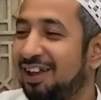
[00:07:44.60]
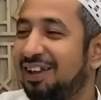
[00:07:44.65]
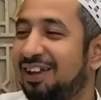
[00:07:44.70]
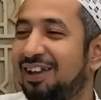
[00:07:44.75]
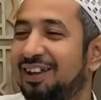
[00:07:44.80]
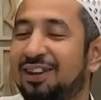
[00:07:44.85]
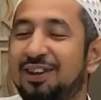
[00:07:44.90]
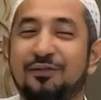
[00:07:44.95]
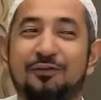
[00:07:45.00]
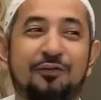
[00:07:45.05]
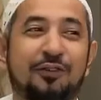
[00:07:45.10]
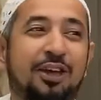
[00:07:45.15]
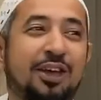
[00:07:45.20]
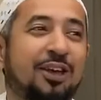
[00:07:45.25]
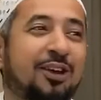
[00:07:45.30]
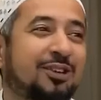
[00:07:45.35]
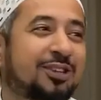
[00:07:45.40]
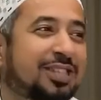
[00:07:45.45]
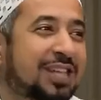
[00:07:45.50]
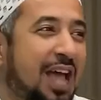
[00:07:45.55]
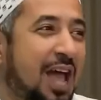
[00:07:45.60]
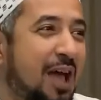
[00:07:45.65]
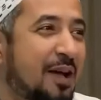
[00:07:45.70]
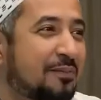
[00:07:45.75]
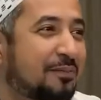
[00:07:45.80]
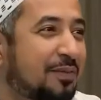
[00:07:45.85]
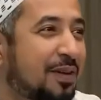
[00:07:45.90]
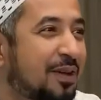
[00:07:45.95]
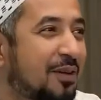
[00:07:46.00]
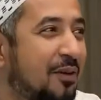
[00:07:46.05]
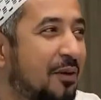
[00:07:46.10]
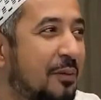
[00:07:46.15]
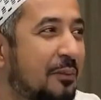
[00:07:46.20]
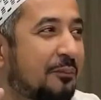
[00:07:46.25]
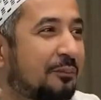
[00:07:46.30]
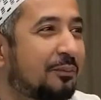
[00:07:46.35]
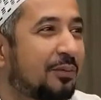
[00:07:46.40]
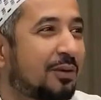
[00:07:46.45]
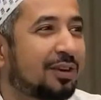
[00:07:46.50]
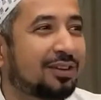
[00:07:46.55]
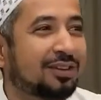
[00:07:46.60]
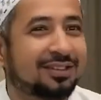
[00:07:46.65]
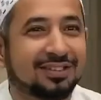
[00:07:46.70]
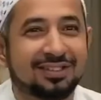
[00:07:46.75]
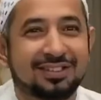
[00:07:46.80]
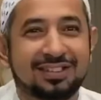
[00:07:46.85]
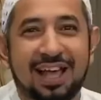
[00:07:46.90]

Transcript: ini virus kabeh ngumpul